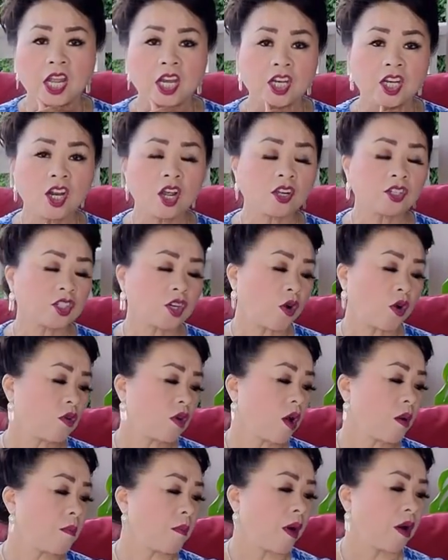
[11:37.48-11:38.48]
nó rau
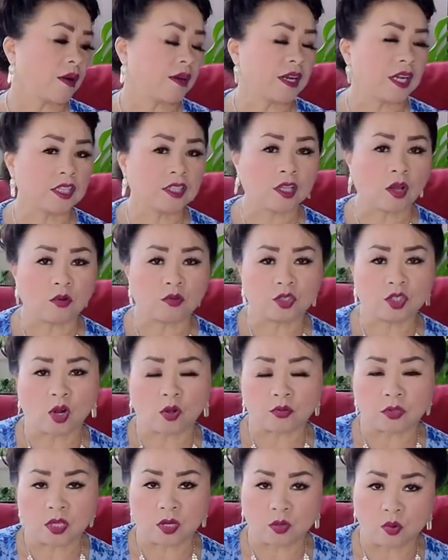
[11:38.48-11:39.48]
nó mỏ nên đầu
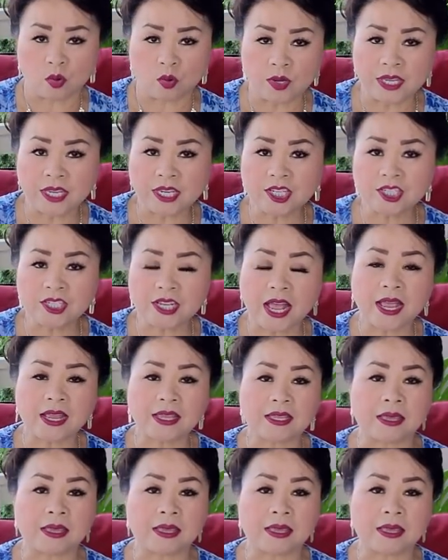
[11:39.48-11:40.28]
rộng đầu cú ít xa